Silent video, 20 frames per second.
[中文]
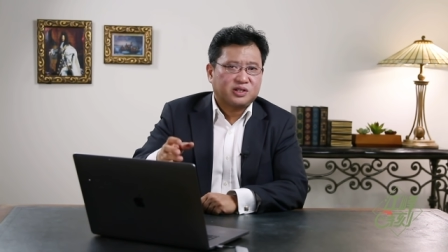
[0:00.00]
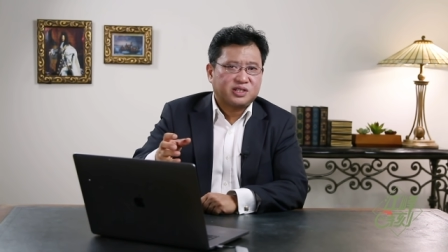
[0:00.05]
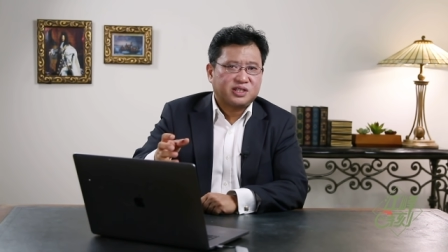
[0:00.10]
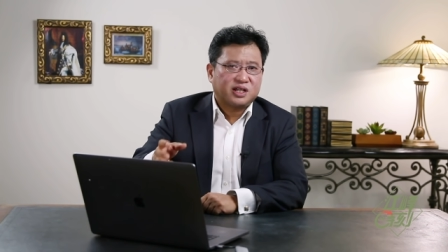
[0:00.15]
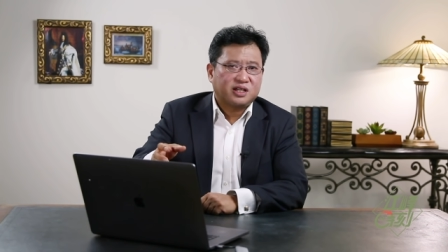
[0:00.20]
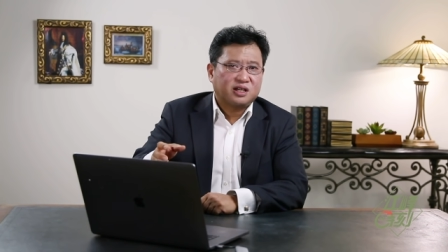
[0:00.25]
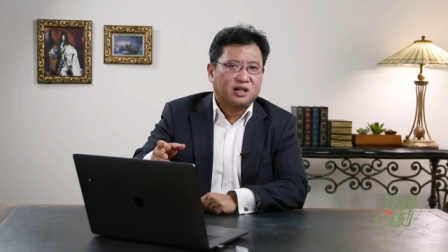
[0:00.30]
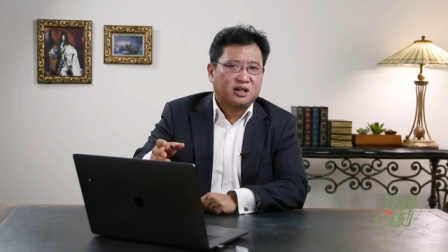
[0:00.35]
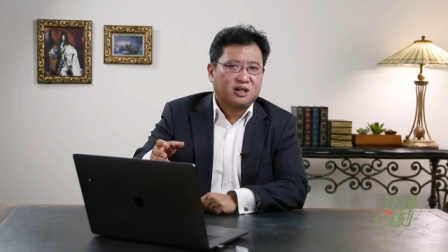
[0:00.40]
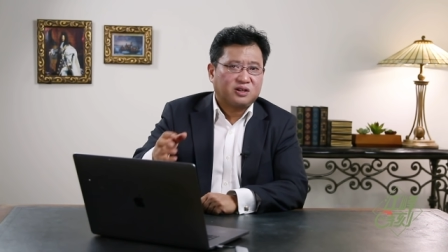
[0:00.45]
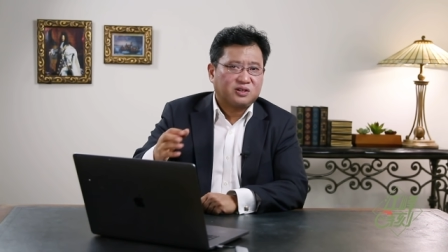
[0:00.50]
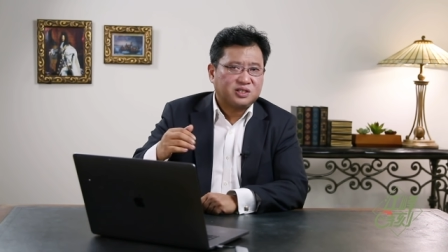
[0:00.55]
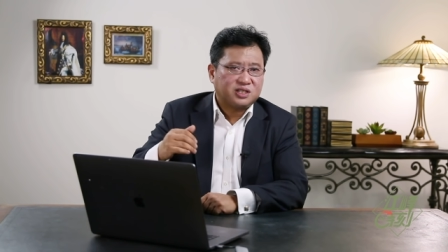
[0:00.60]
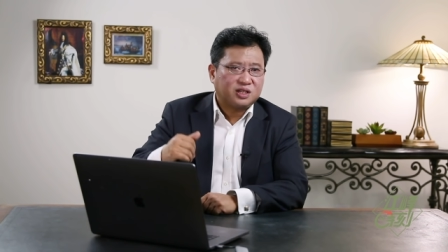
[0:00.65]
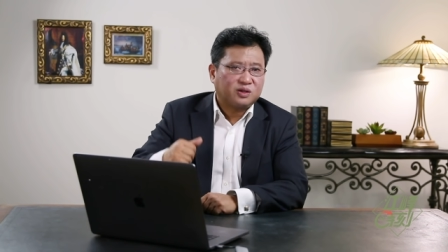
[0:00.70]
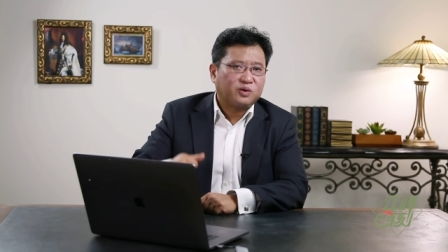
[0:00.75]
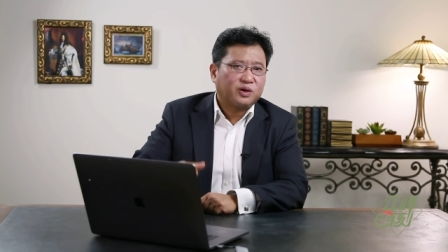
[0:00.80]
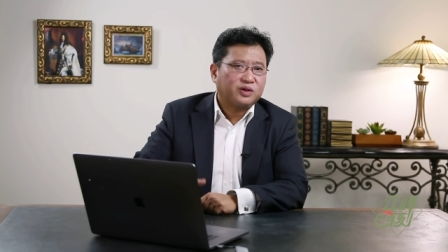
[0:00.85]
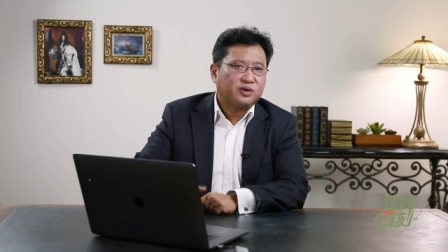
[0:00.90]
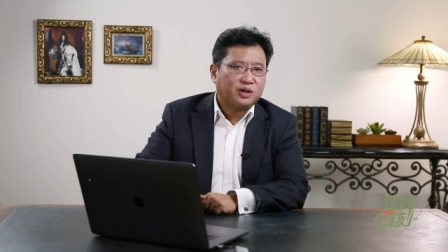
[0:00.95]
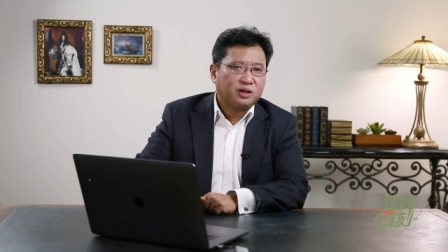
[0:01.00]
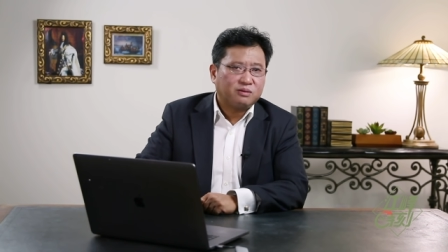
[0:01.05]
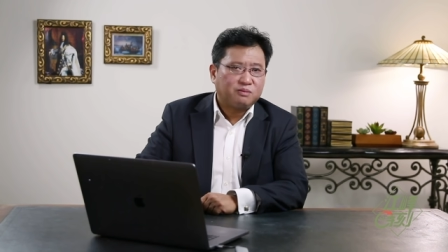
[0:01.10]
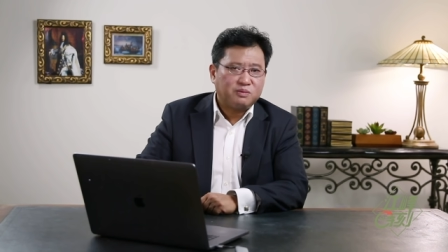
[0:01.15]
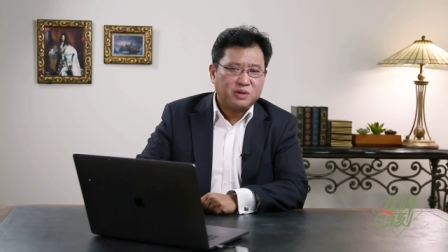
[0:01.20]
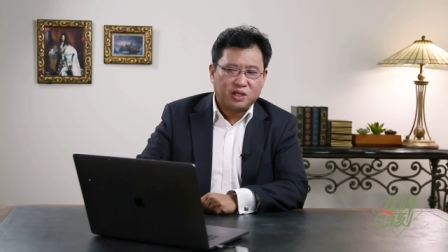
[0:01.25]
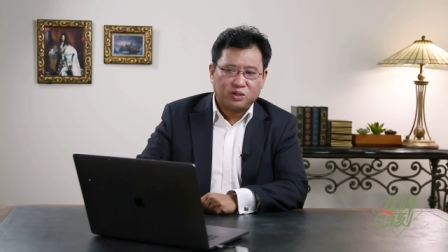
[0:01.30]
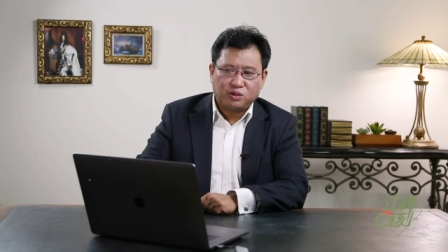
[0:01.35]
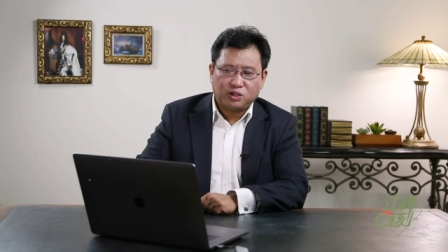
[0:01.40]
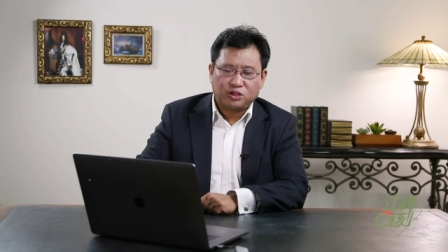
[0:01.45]
香港高级官员，
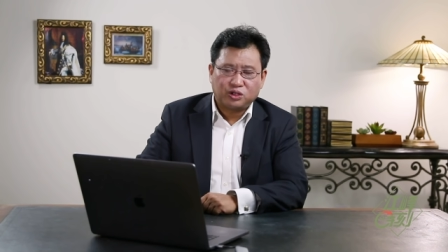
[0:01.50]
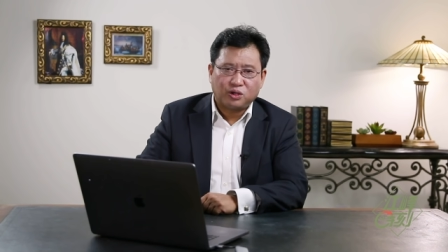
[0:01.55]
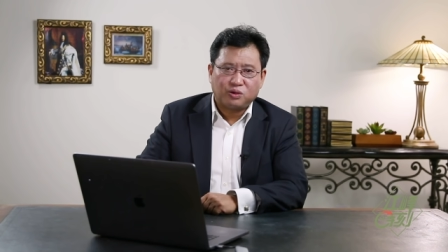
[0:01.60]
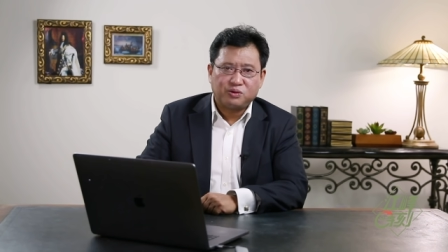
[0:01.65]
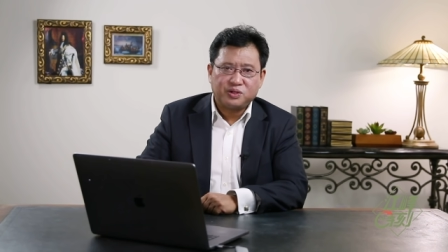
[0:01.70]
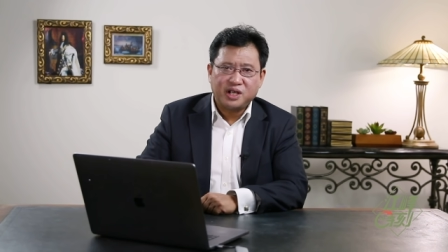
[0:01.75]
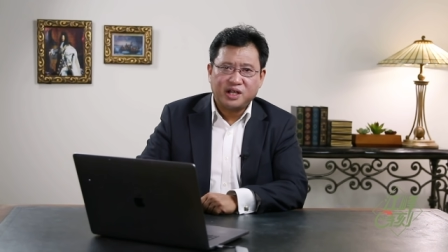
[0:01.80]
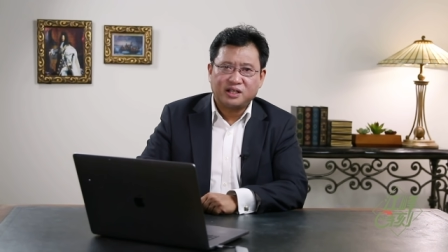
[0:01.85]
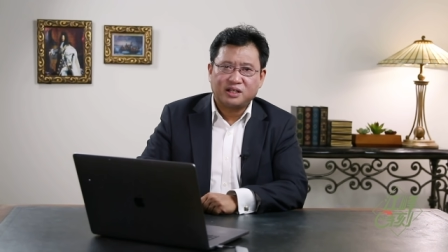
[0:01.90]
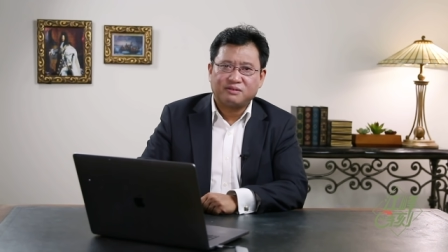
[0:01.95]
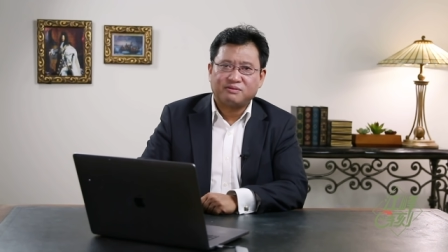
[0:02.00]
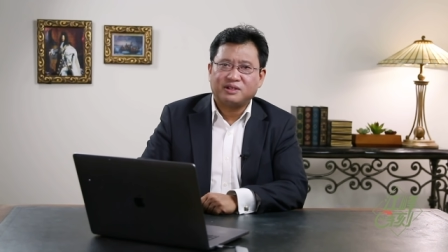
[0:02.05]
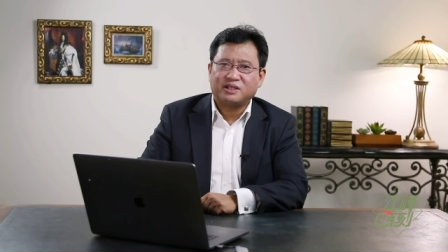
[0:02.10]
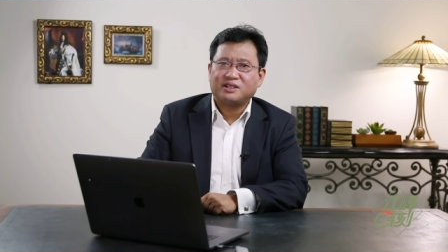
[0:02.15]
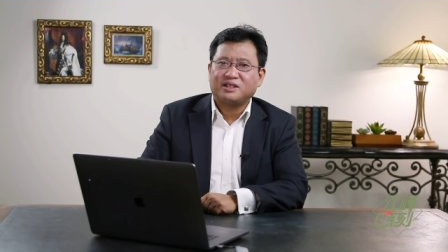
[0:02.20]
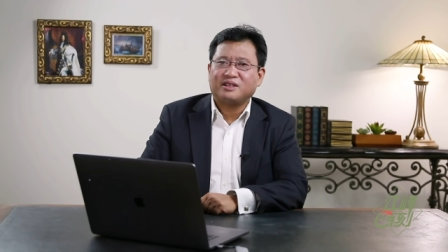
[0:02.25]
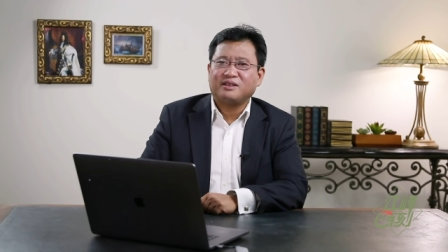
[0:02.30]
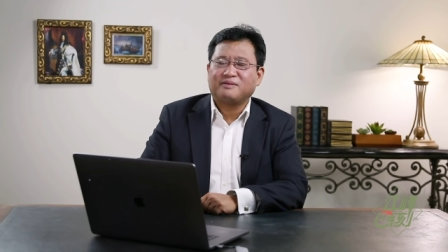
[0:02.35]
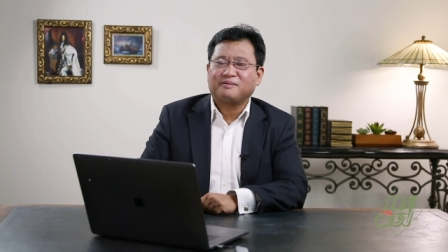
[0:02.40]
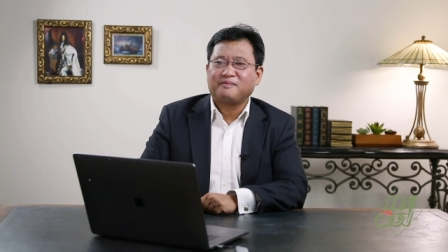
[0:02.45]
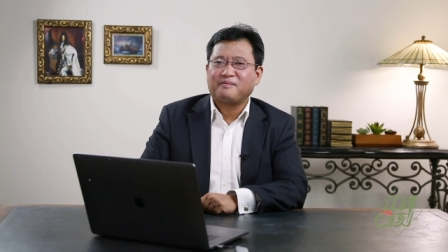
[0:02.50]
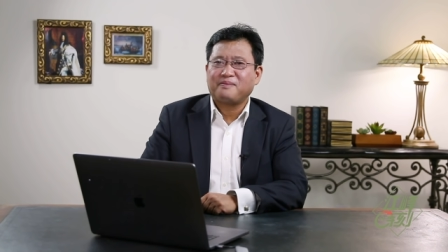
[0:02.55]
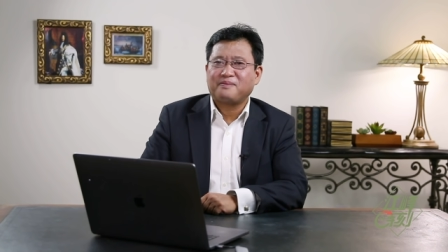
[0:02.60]
面对同样的问题。